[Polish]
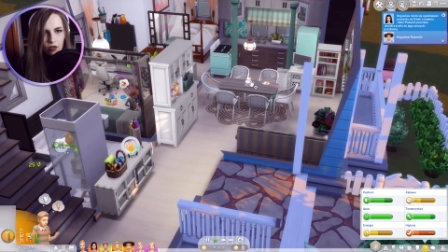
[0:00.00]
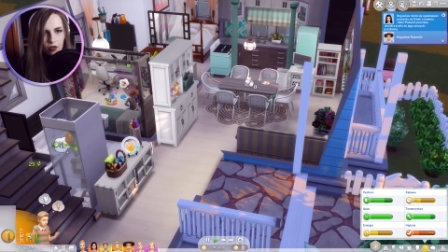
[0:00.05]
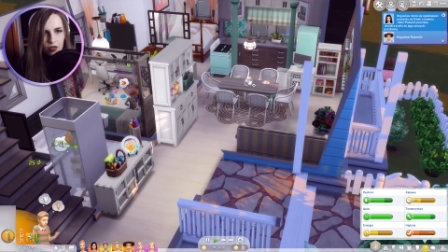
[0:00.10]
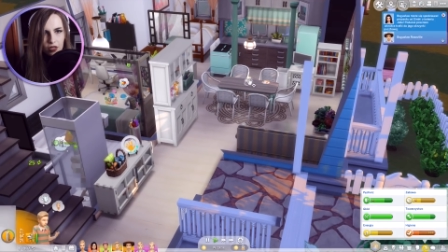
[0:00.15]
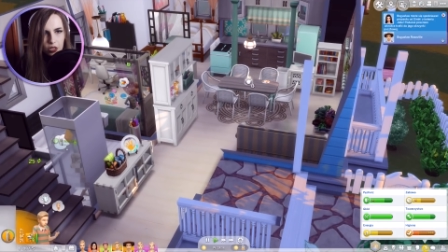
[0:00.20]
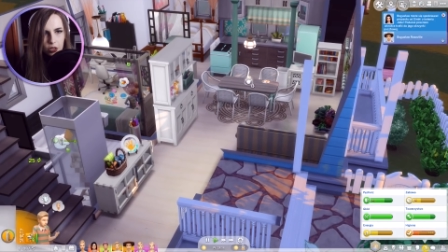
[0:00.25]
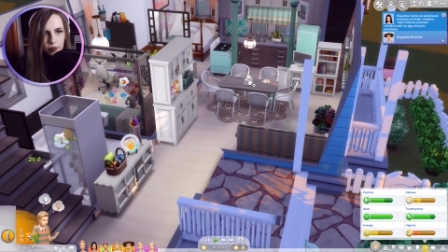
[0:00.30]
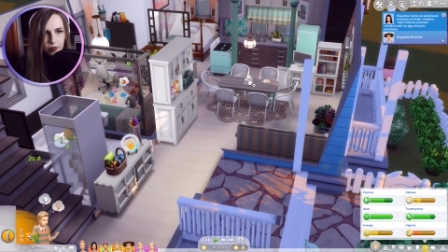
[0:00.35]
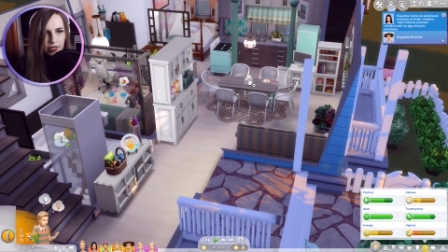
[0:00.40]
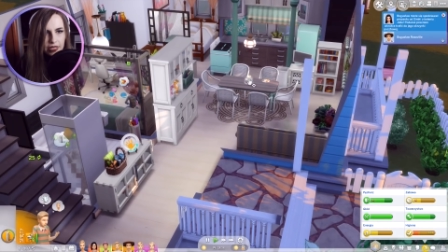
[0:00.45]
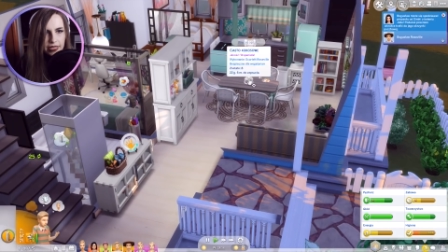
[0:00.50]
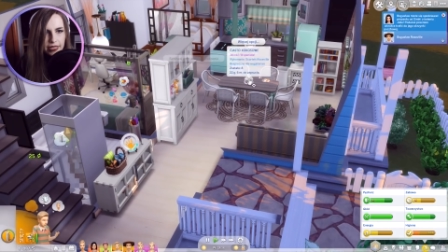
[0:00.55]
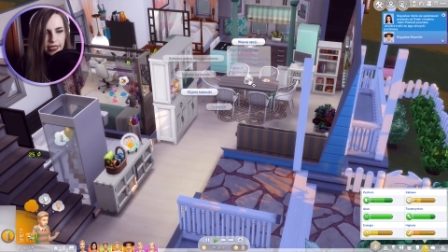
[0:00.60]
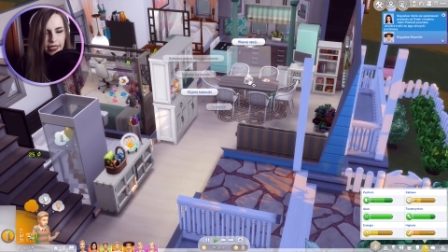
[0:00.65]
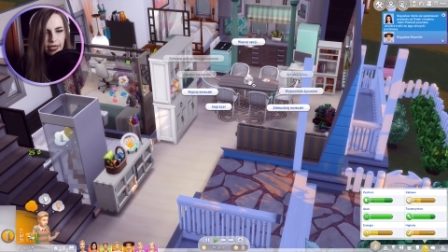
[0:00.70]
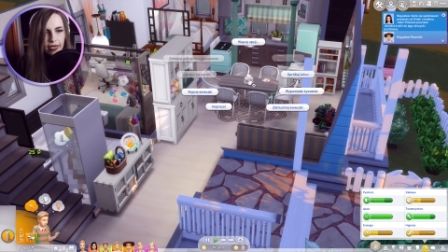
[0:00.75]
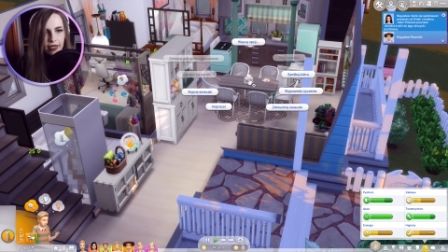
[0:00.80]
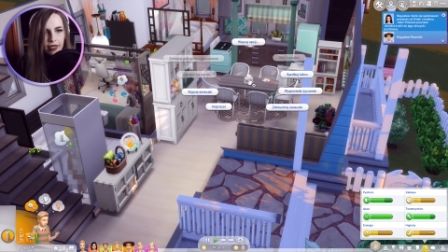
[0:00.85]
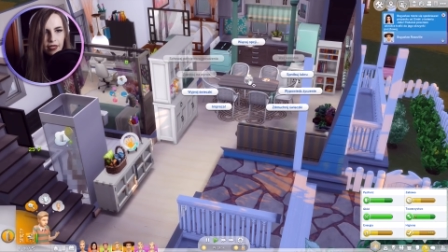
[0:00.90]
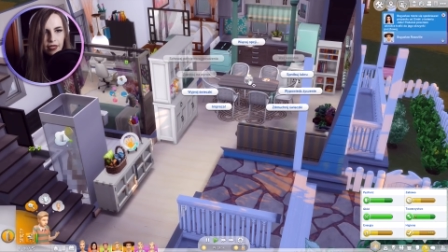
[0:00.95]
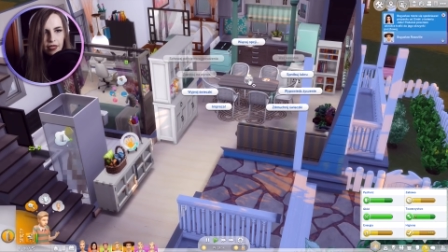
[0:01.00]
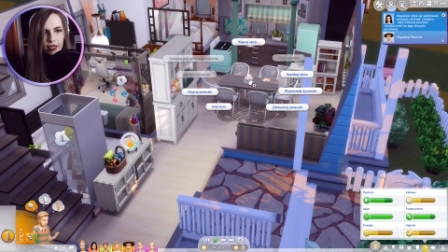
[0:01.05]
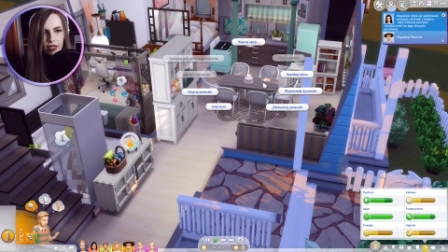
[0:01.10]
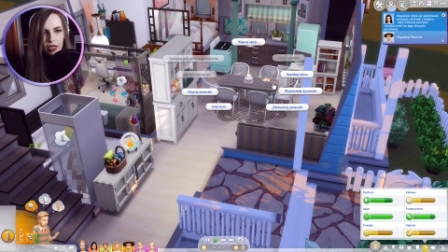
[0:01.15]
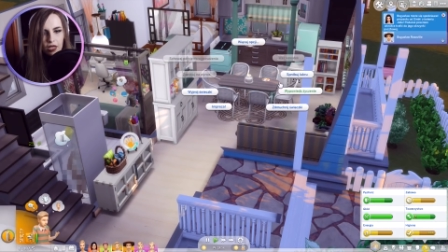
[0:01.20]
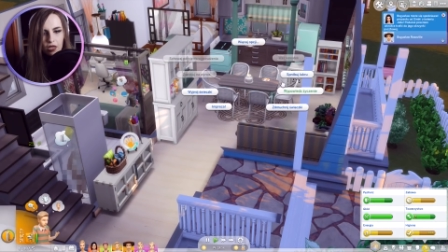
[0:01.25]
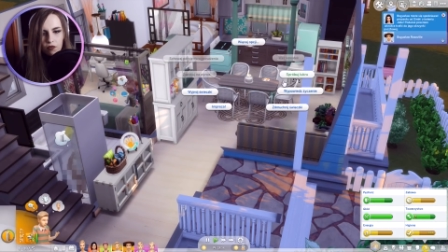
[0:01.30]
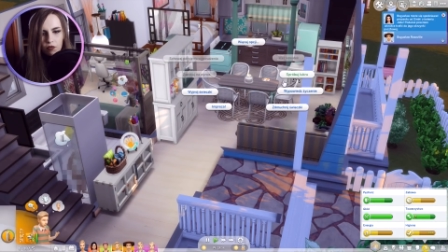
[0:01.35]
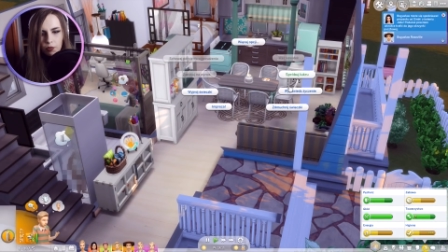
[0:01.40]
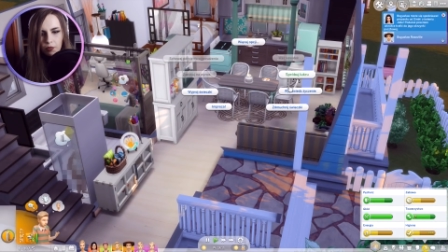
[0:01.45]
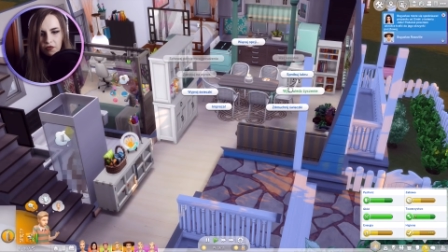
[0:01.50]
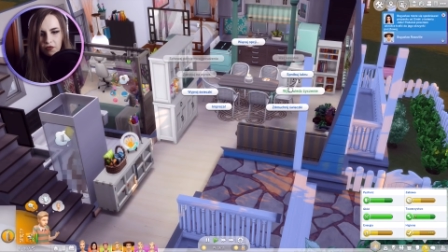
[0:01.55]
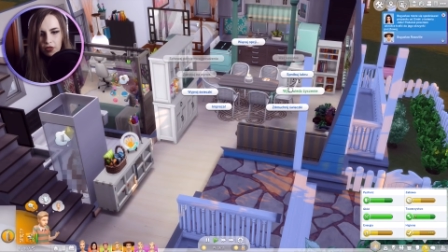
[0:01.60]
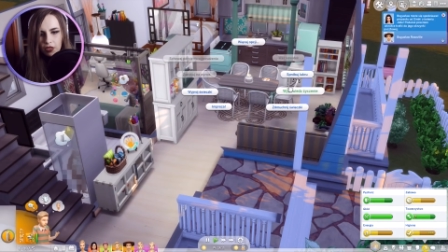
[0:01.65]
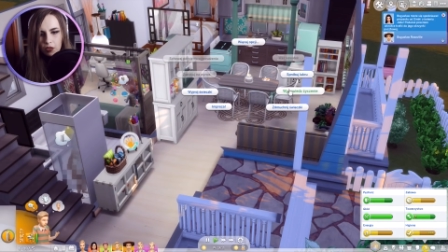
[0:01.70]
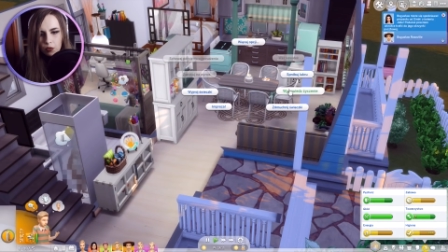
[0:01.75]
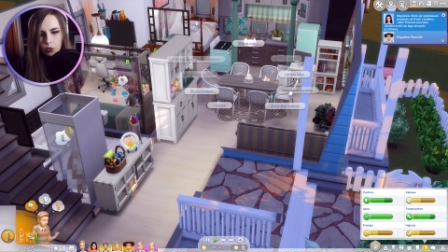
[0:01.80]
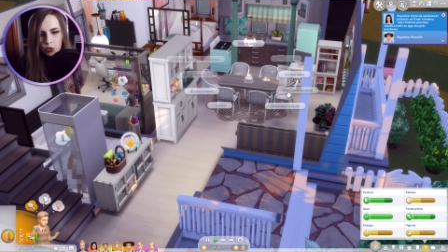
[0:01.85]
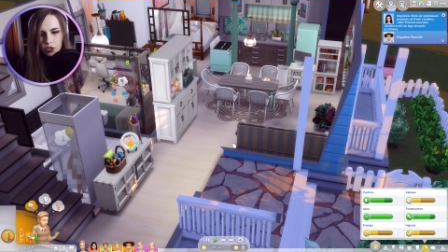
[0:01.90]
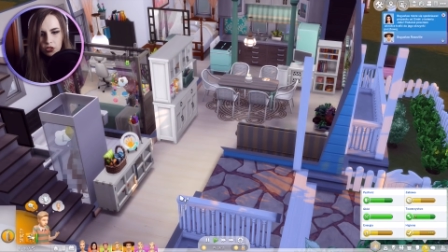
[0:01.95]
to też będzie e,
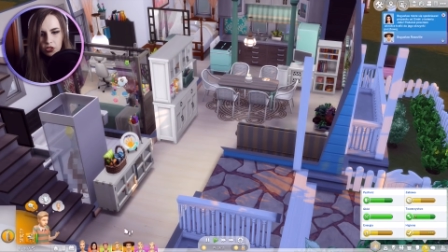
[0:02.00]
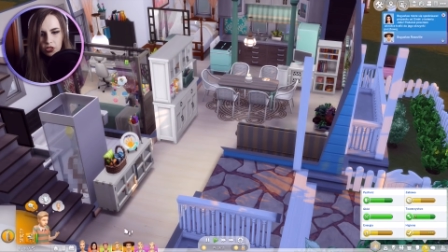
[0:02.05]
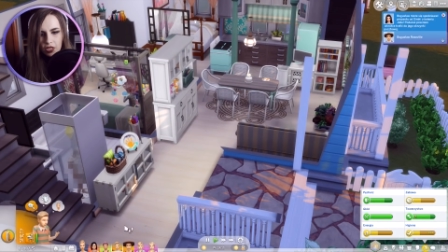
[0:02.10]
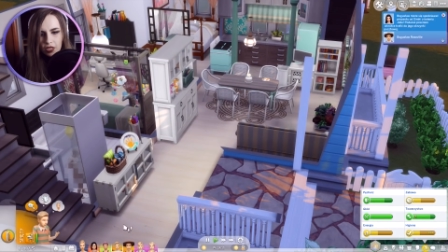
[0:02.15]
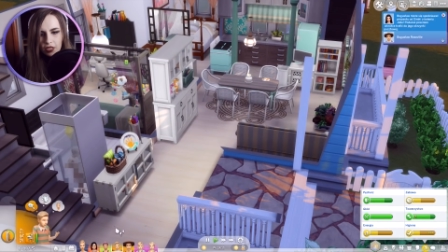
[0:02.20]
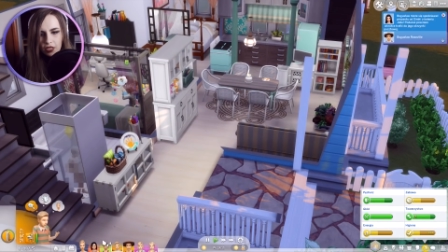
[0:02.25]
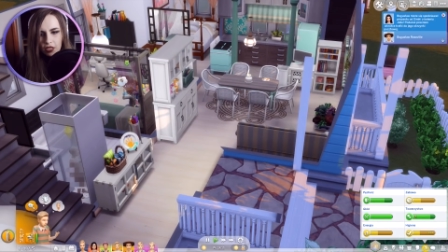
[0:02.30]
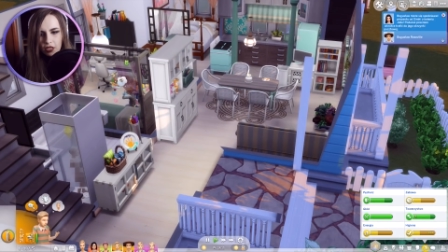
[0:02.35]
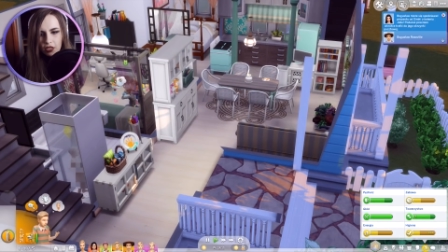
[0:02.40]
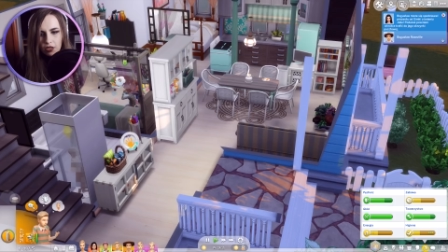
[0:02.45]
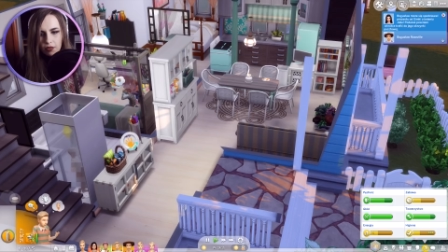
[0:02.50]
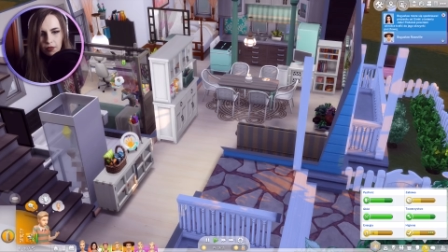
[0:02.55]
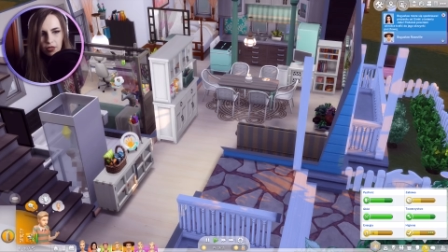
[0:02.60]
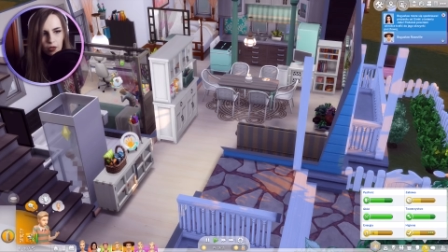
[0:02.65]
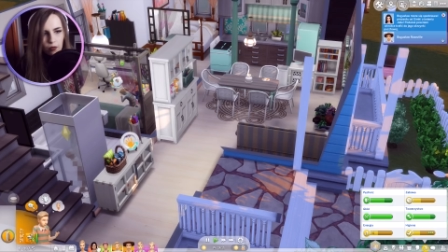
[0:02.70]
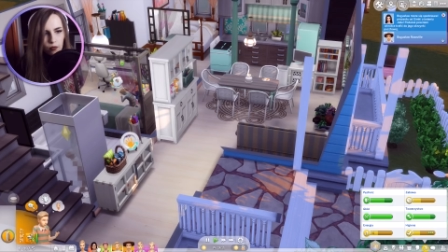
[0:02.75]
wypowiadał życzenie